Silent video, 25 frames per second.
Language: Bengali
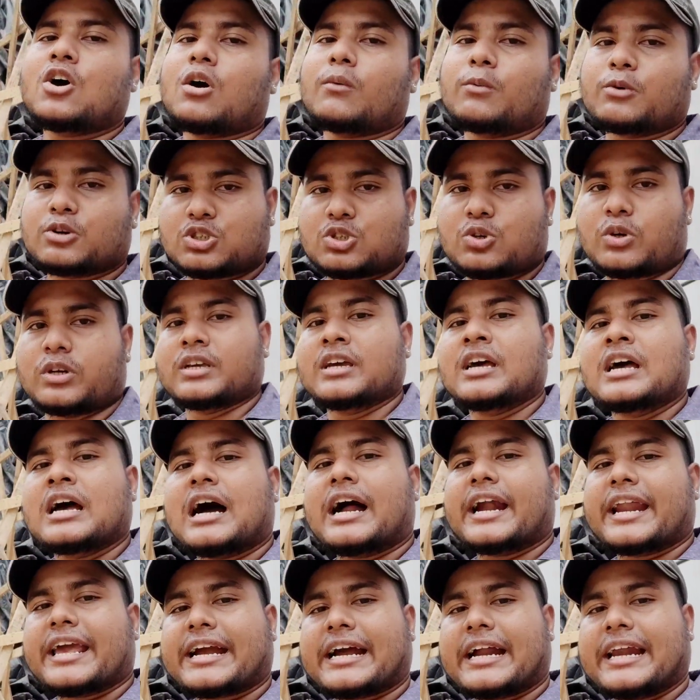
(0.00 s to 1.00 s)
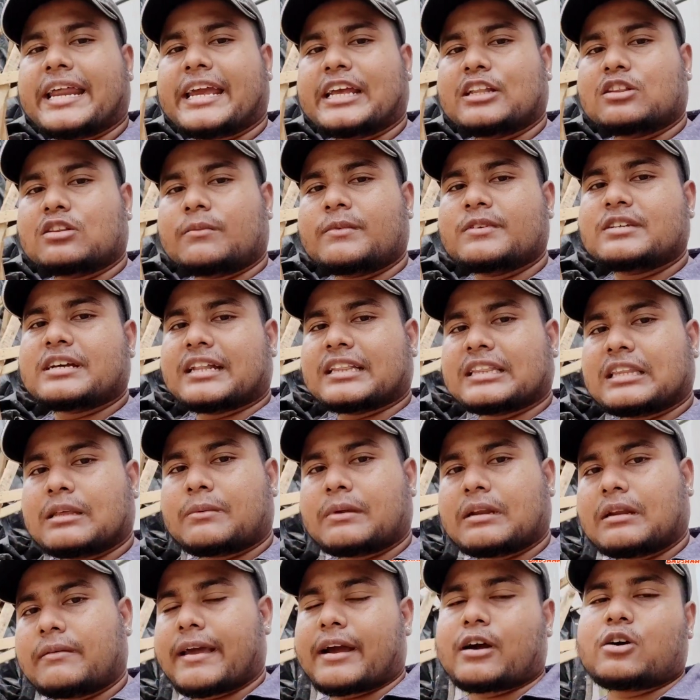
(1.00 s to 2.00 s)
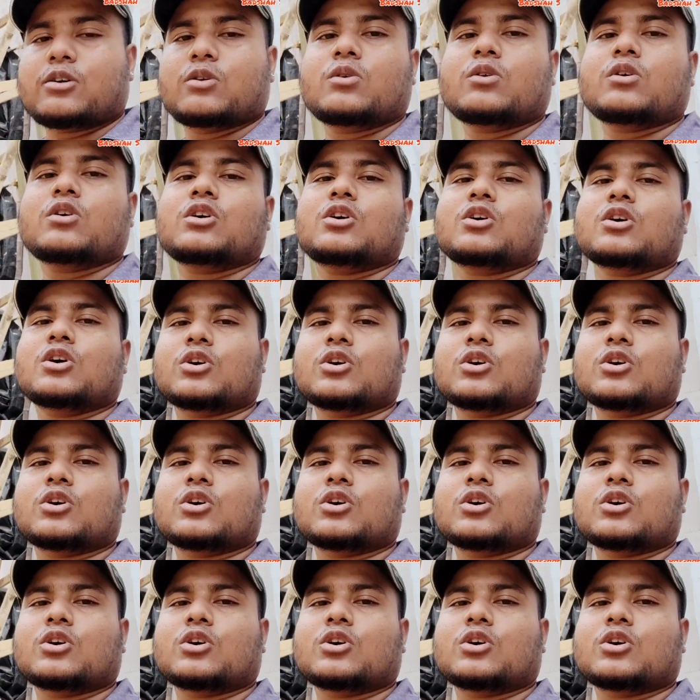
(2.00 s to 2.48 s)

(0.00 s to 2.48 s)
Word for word: অবশ্যই আর এখানে কিন্তু আমি জানতে পারলাম এখনও